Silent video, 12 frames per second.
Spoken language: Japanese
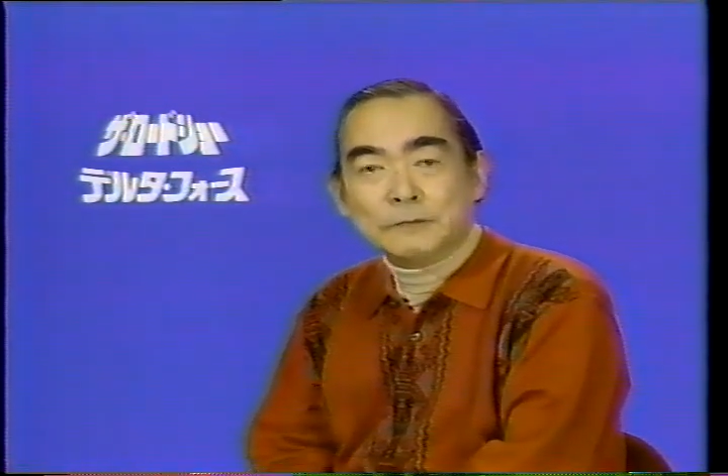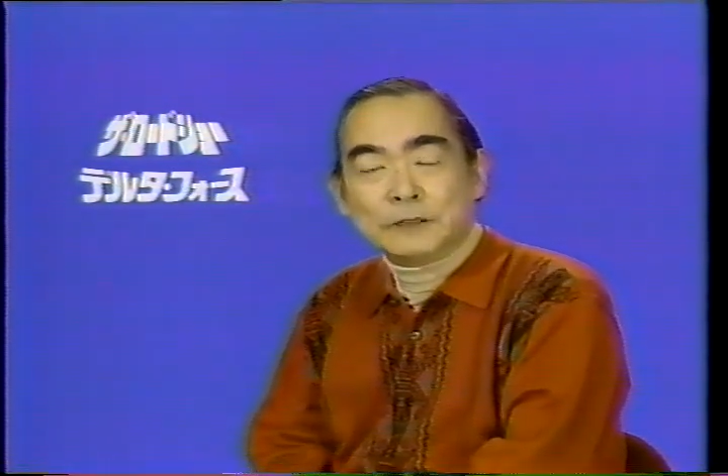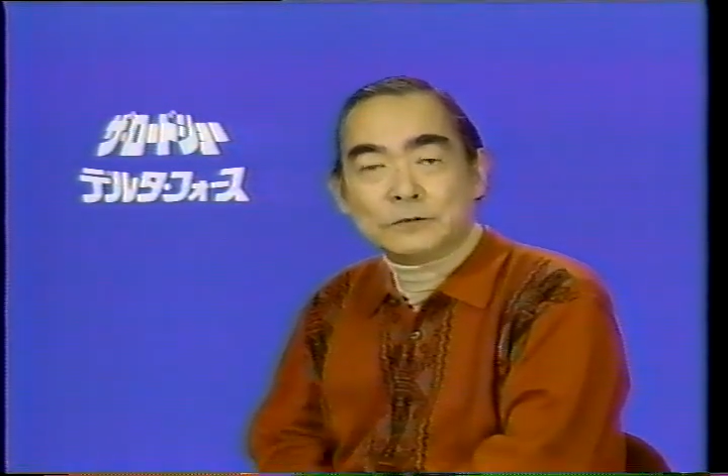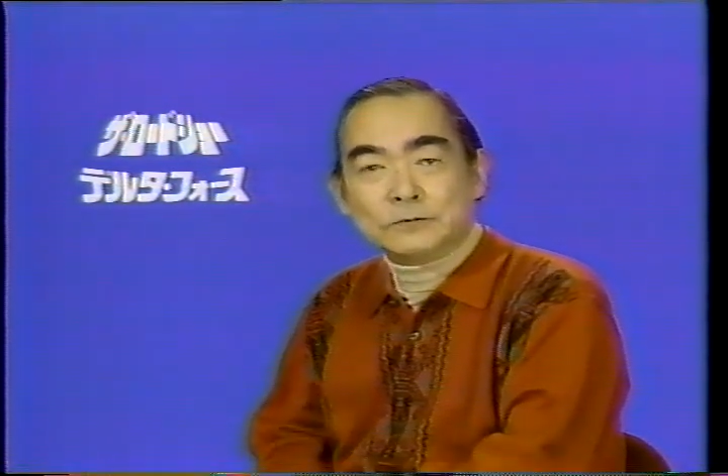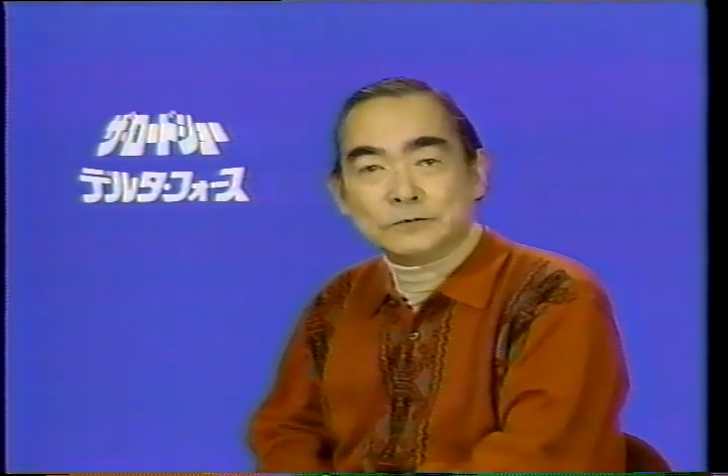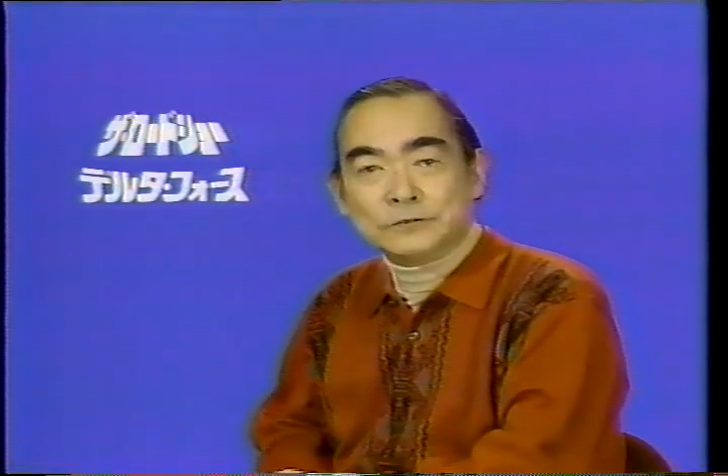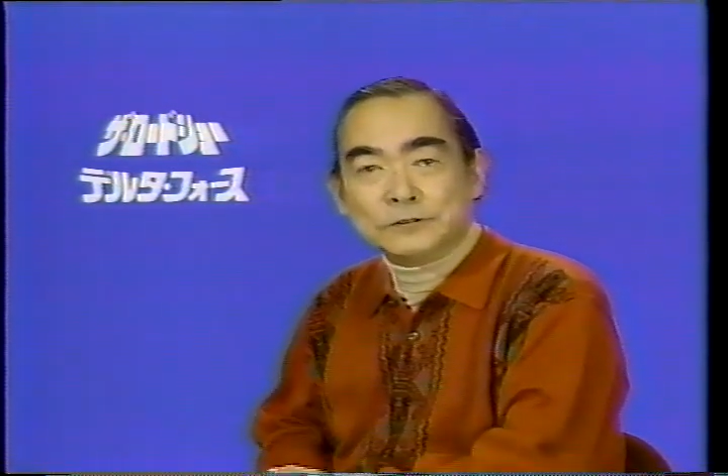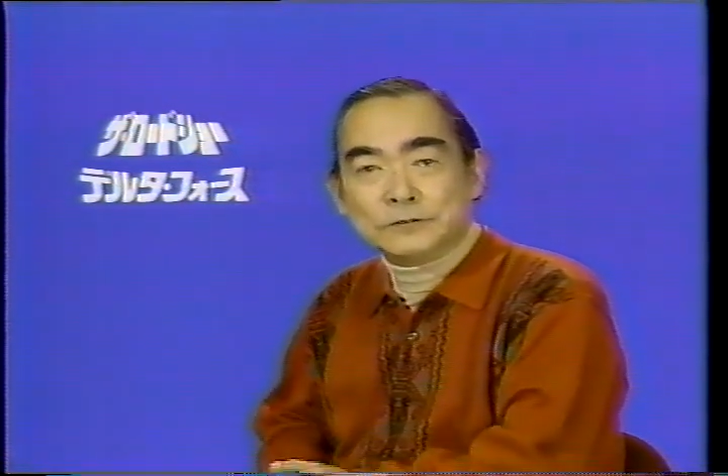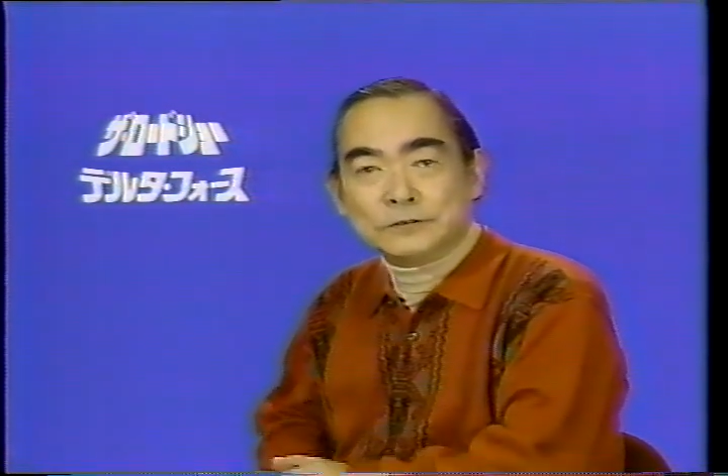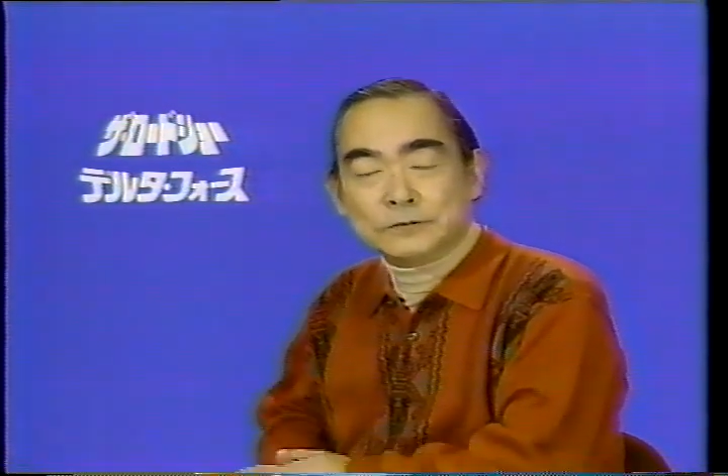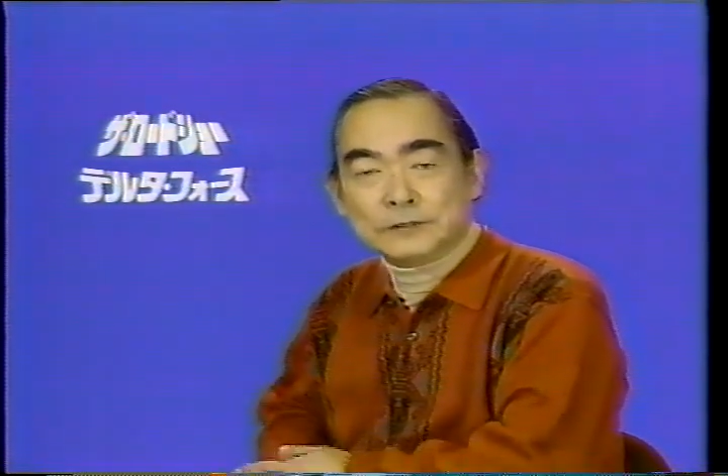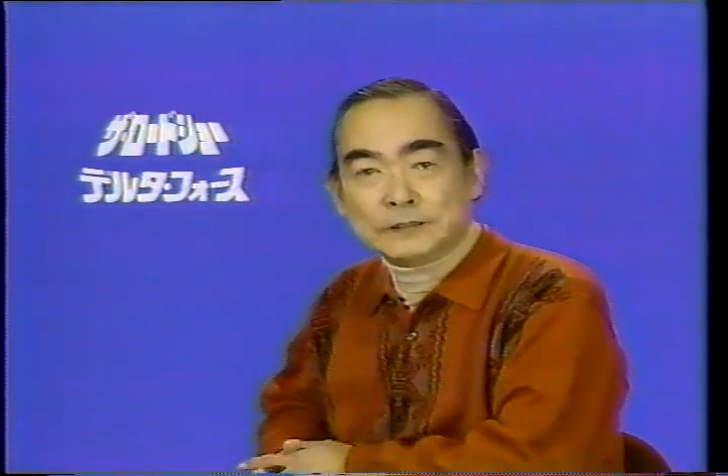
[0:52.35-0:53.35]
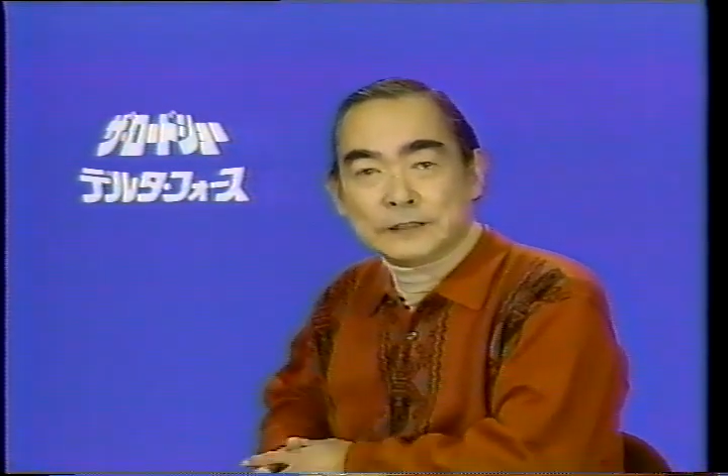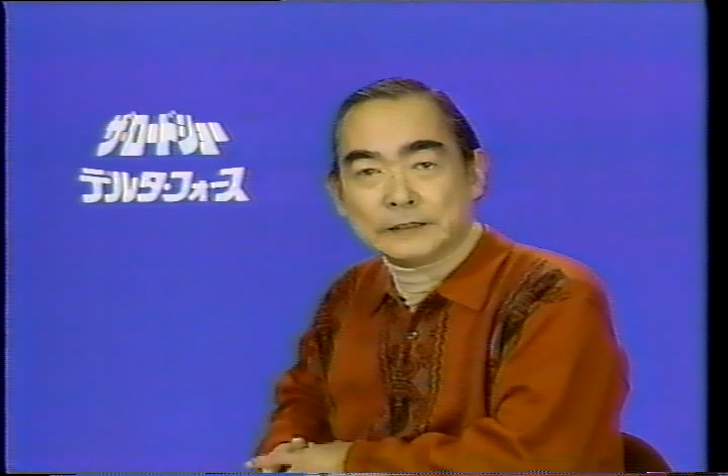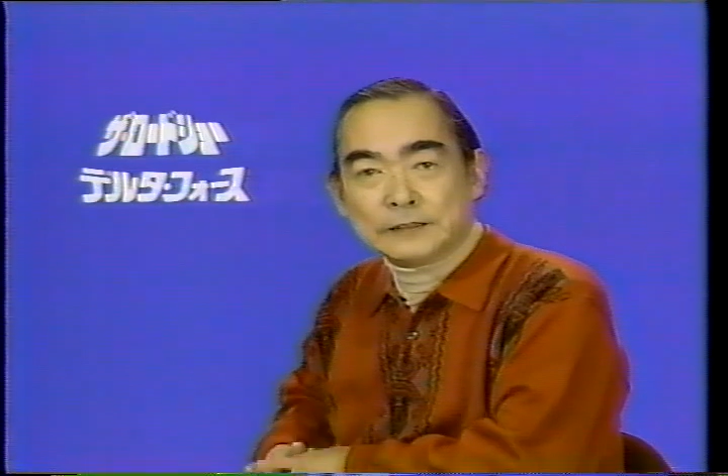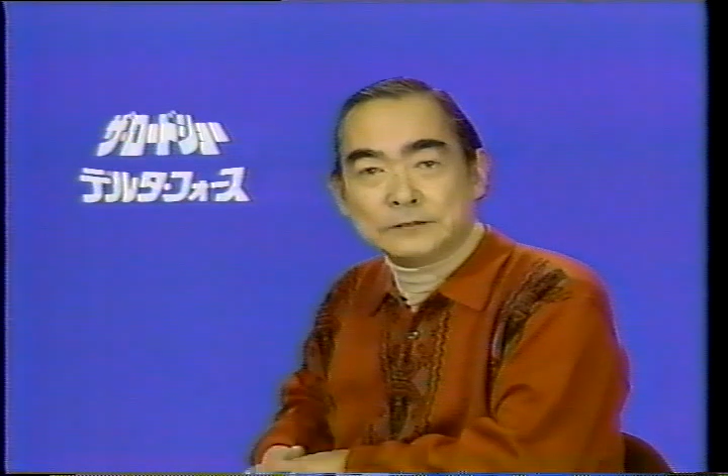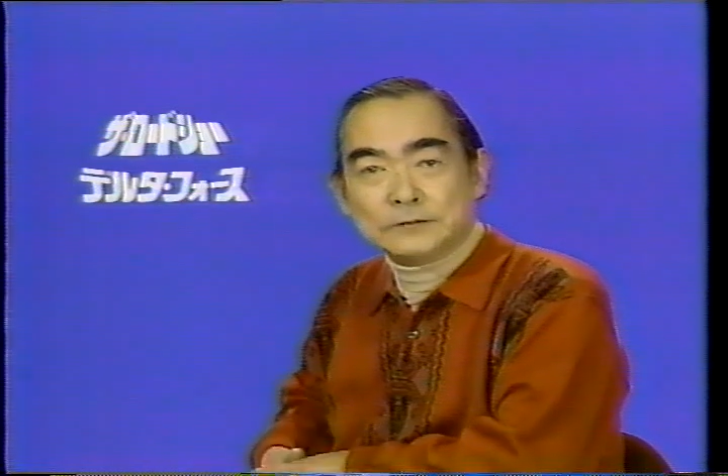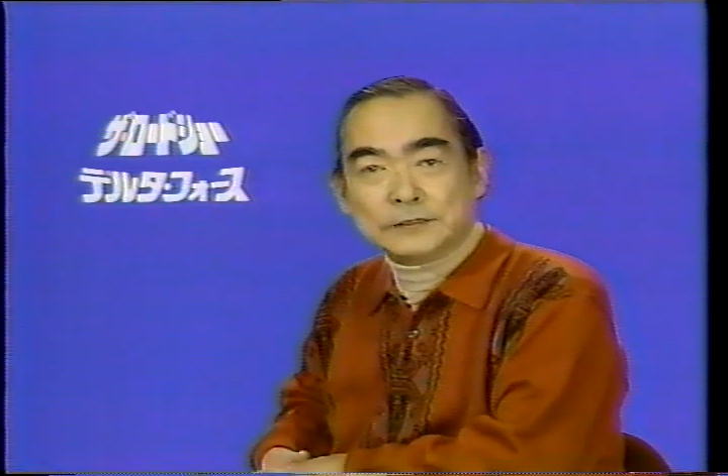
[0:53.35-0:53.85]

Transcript: まあ、ご存知の通り最近